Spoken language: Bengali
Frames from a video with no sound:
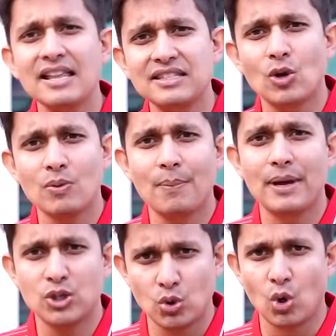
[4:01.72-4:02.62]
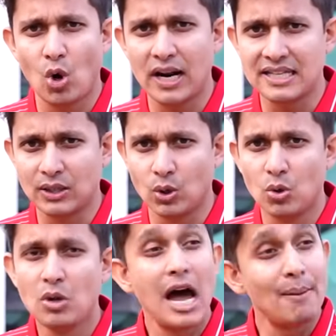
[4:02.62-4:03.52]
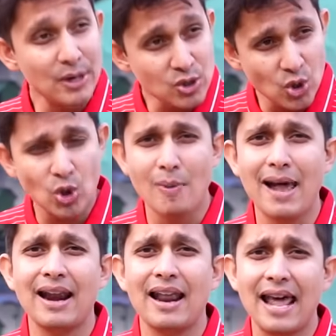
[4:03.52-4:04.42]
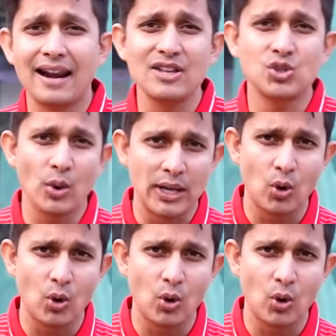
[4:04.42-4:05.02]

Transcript: কাজটা ওইভাবে শুরু করা যেত আমরা যদি ওইরকম অ্যানালিস্ট তৈরি